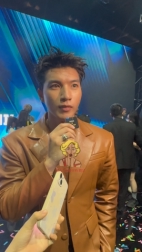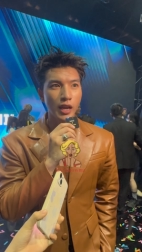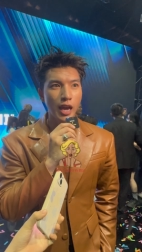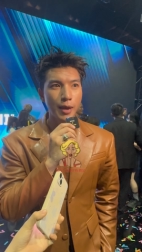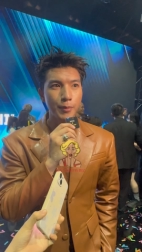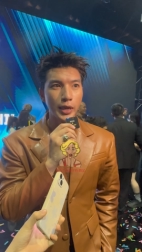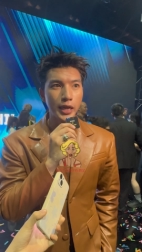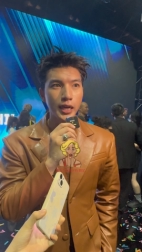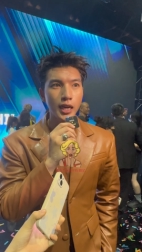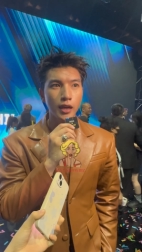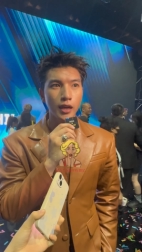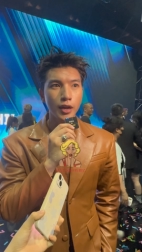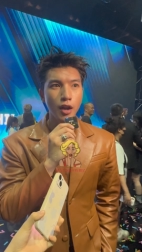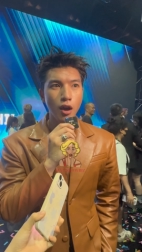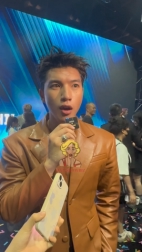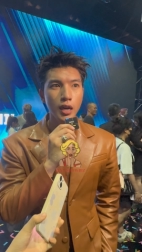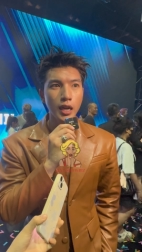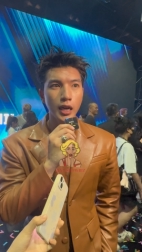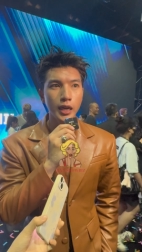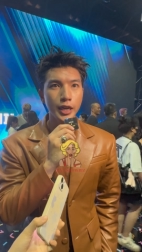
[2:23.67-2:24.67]
em nghĩ là cái
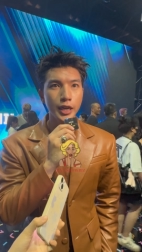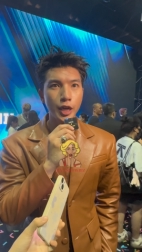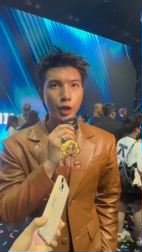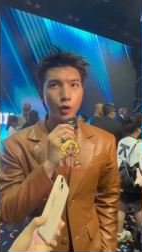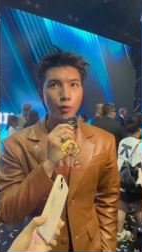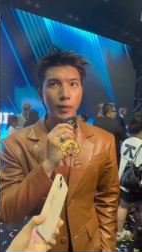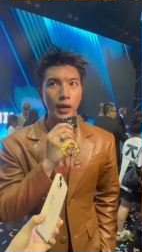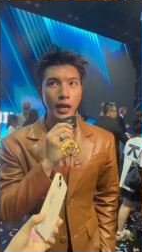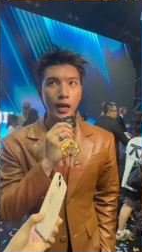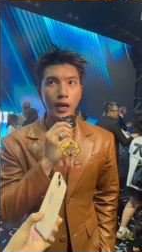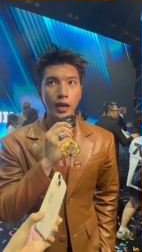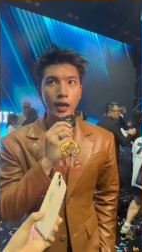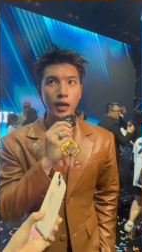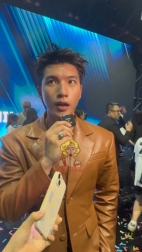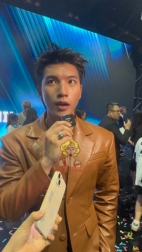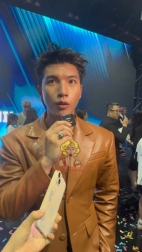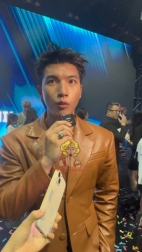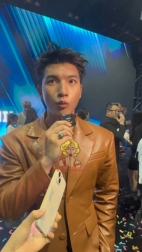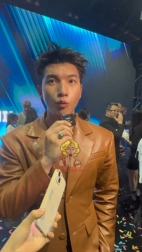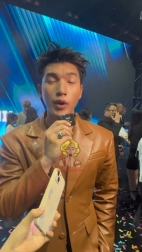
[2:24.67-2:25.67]
đó là cái điều
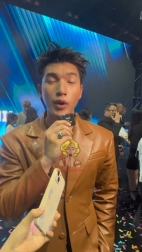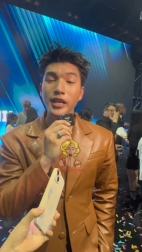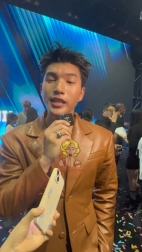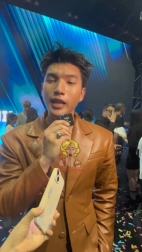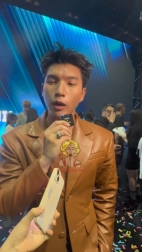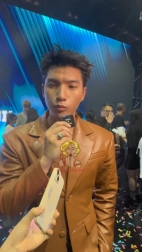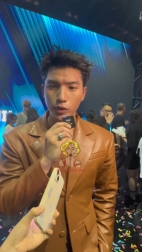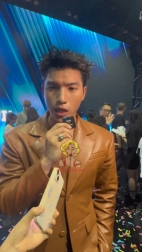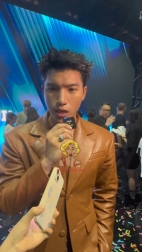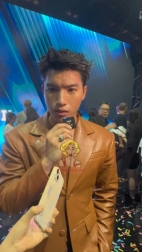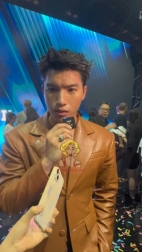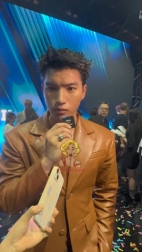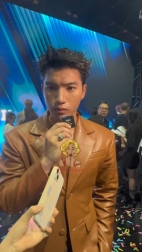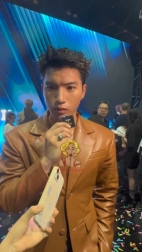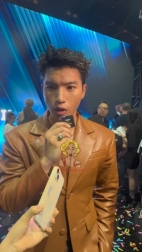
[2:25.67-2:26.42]
mà quý trọng nhất